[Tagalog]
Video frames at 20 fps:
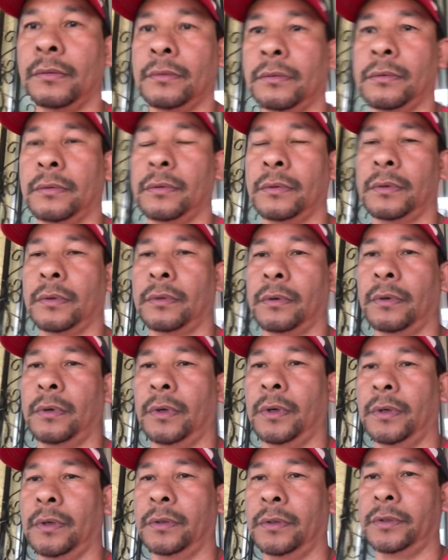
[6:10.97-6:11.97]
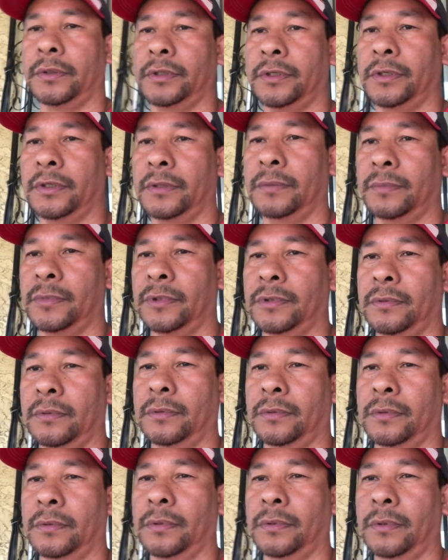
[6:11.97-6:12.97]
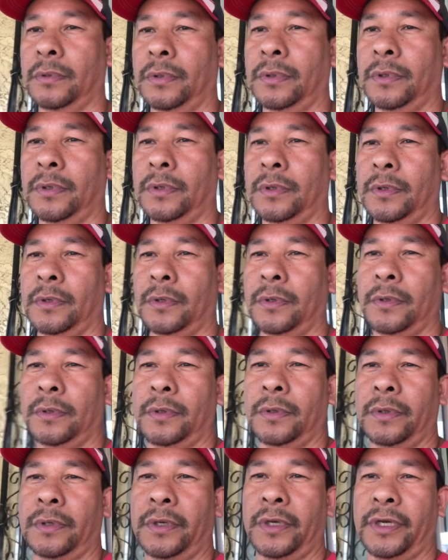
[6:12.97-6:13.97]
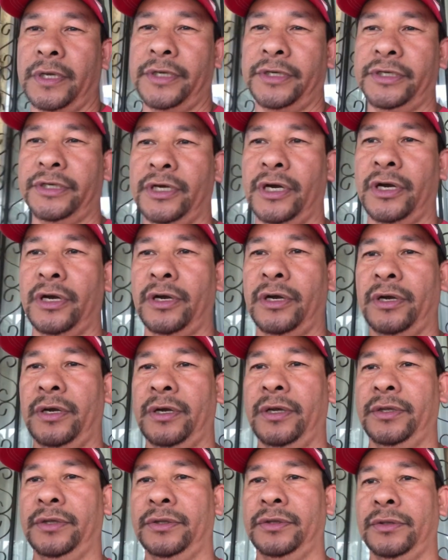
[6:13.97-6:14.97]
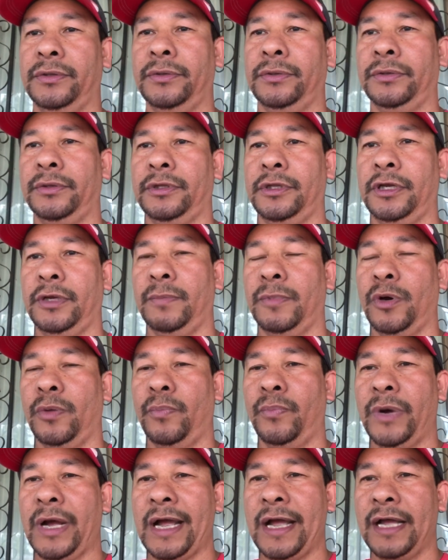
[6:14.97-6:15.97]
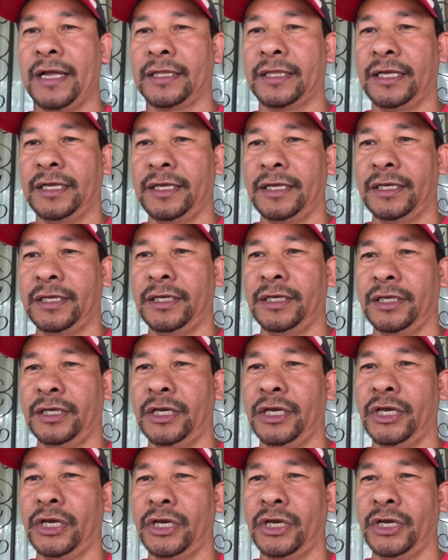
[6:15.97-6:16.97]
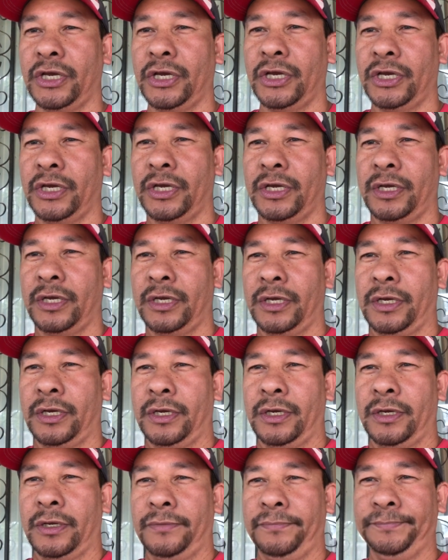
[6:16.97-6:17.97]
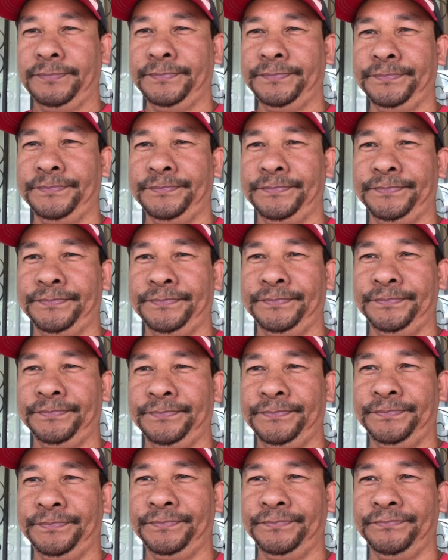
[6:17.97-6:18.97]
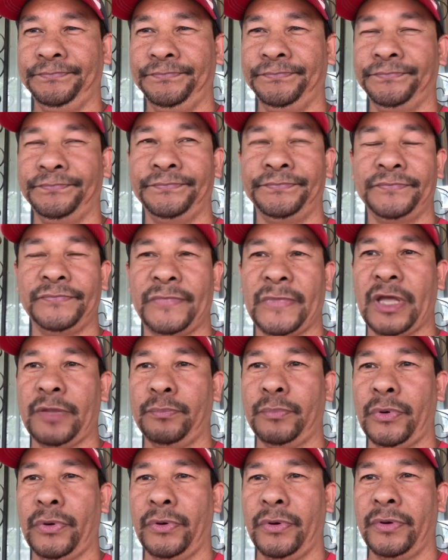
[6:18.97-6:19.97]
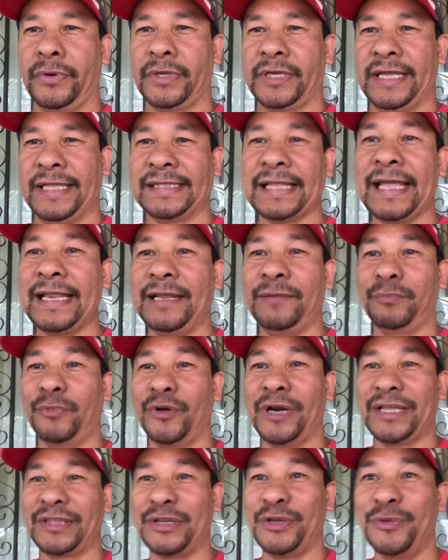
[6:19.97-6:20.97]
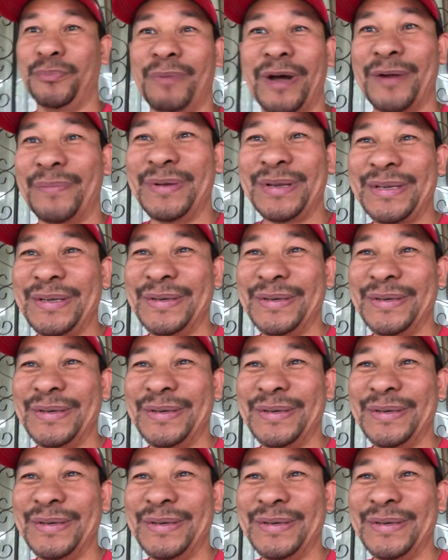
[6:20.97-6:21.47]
Oh, long yan naman. Oh. Ayan. Di ba pa? Di... Hmm. Yan po. Hintayin po natin yung barbecue,